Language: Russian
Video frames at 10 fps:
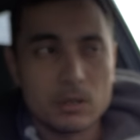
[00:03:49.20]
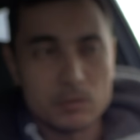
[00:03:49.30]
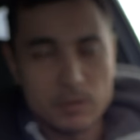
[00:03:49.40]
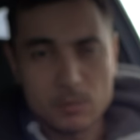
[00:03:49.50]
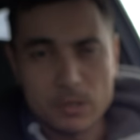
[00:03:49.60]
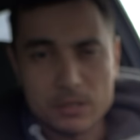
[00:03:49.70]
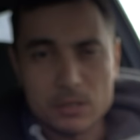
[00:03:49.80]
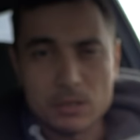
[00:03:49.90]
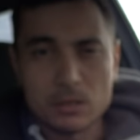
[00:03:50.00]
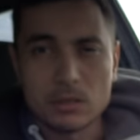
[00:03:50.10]

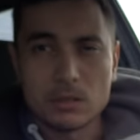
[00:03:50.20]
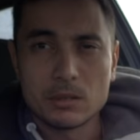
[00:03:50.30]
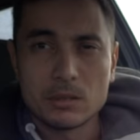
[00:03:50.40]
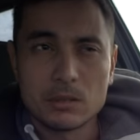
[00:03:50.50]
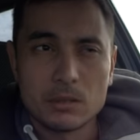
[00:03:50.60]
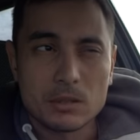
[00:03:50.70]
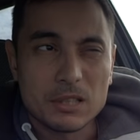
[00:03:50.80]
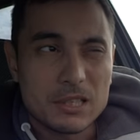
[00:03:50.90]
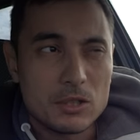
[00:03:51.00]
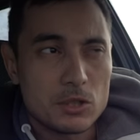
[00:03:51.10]
информации.
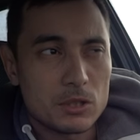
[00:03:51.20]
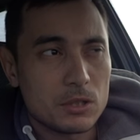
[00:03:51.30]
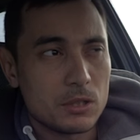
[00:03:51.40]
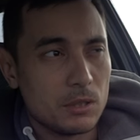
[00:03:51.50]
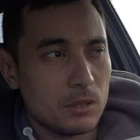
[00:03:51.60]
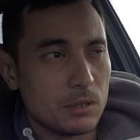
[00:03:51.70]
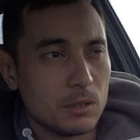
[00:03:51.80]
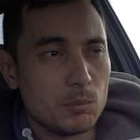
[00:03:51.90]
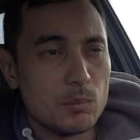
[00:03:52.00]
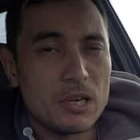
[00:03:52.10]
Логически
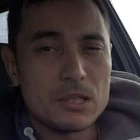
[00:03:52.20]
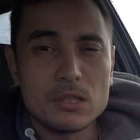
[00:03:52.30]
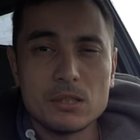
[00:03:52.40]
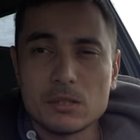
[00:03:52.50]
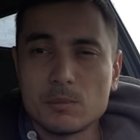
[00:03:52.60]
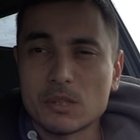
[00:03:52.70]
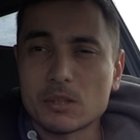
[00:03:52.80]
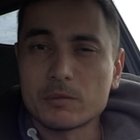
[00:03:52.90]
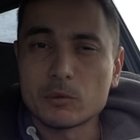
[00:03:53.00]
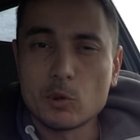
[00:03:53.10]
мыслить
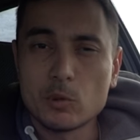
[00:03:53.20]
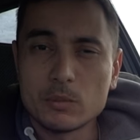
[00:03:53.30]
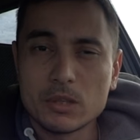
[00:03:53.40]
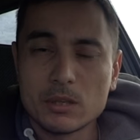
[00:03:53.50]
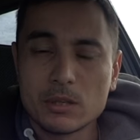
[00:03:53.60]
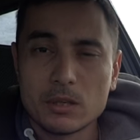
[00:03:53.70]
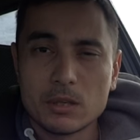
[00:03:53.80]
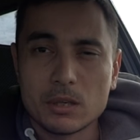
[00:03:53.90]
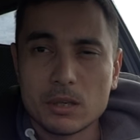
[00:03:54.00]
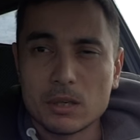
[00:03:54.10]
именно в том,
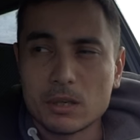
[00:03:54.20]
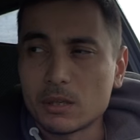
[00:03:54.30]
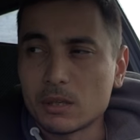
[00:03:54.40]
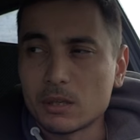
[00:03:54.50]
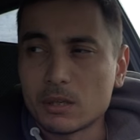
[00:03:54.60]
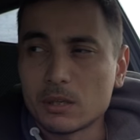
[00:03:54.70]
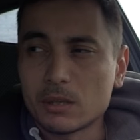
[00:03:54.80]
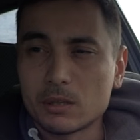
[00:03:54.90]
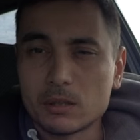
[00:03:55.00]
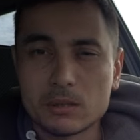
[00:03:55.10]

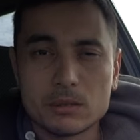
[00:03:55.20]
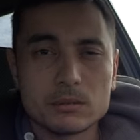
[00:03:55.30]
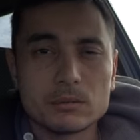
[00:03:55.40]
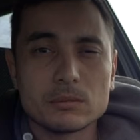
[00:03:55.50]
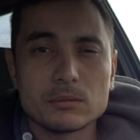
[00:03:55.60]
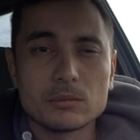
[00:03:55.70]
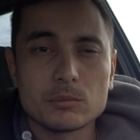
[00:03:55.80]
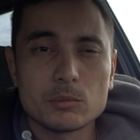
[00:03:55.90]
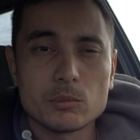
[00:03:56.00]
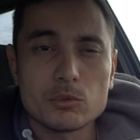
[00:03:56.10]
а,
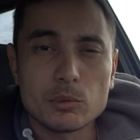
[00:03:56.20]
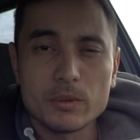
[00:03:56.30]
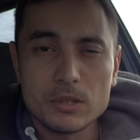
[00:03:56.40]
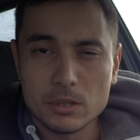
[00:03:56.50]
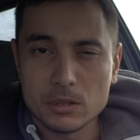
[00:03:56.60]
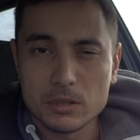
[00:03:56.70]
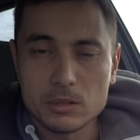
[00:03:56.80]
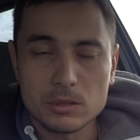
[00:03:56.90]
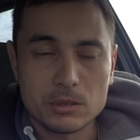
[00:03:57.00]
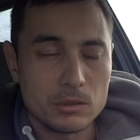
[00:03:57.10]
что вы
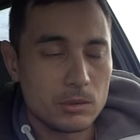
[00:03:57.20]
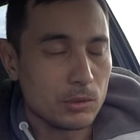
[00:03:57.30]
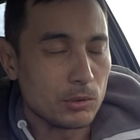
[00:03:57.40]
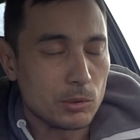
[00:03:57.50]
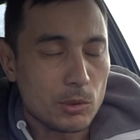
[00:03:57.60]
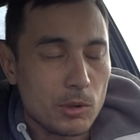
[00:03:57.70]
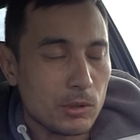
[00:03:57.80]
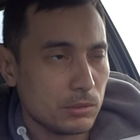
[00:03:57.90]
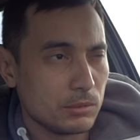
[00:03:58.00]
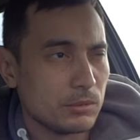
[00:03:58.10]
делаете. Но
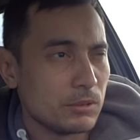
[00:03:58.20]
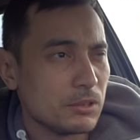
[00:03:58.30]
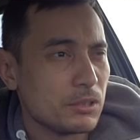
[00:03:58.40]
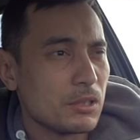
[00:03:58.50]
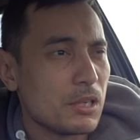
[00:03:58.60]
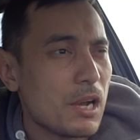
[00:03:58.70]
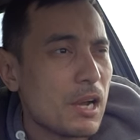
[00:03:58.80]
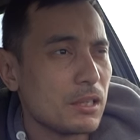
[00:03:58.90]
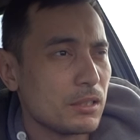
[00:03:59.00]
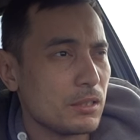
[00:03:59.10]

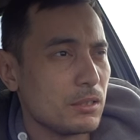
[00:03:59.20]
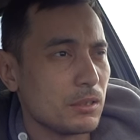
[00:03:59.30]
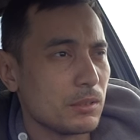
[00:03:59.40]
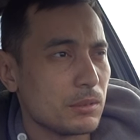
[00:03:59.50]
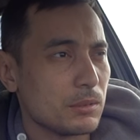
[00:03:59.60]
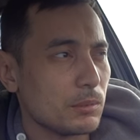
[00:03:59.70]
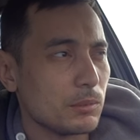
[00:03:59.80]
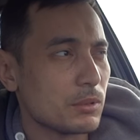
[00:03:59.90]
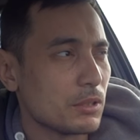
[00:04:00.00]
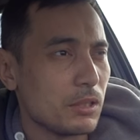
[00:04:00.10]
как это делать?
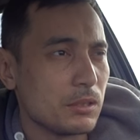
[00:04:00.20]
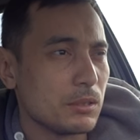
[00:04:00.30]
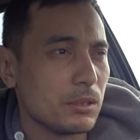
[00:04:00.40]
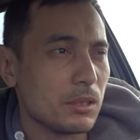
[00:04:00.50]
Ну, знаете,